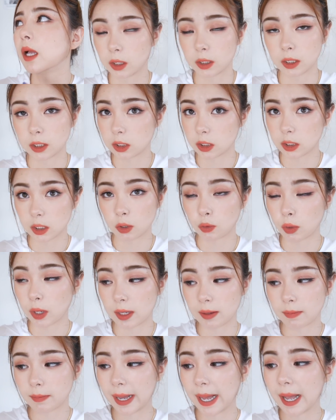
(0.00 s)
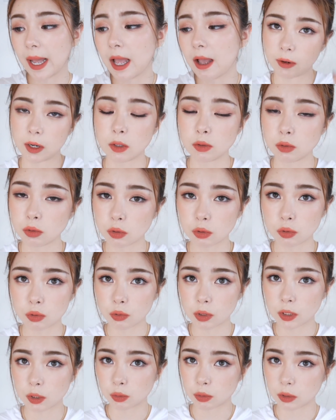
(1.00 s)
可能是这个原因吧。反正就是如
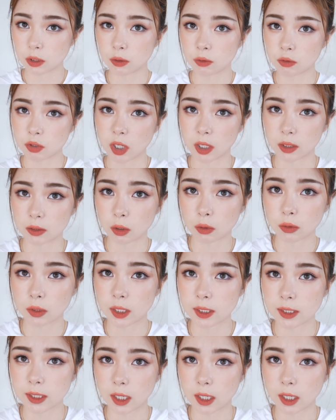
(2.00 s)
果你最近有长痘呢，